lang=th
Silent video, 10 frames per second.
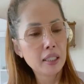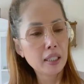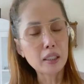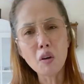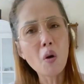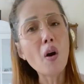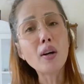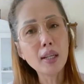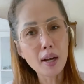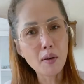ก็ต้องขอ
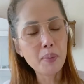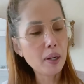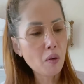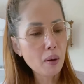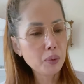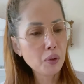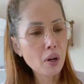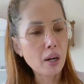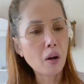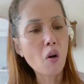คือเก่าเพื่อความชั่ว
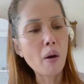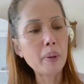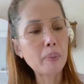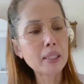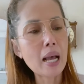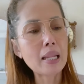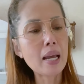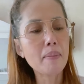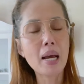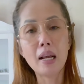ขอเป็นภาษาไท
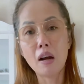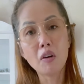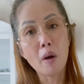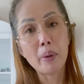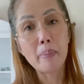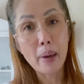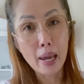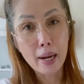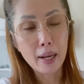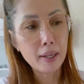ยมากนะเขาก็เอาไปแปะ
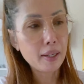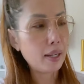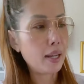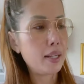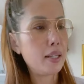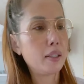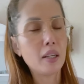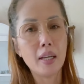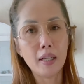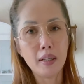นะให้
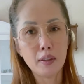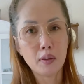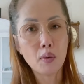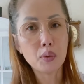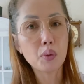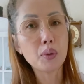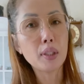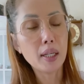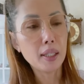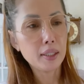อ่ากงซุน
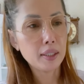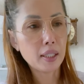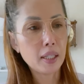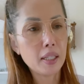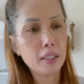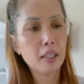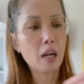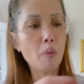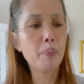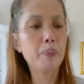นะคะ
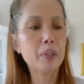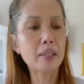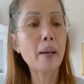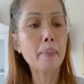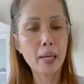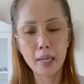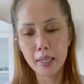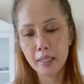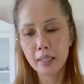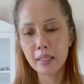เขาสแตมให้
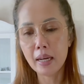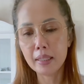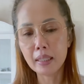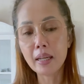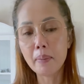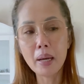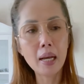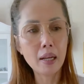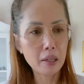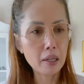น่หลยจังเลยมาก
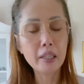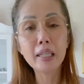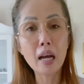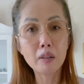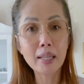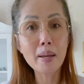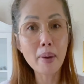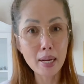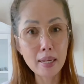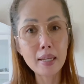เราเล่นก็เอาใส่ใบ
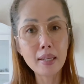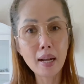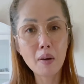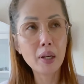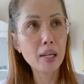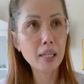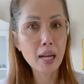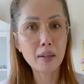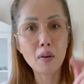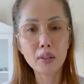นี้คือเก่านะคะ ใน
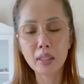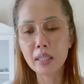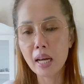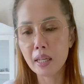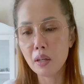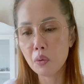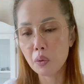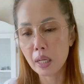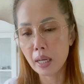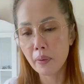การขอสัญชาติให้ลูก
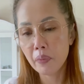นะคะ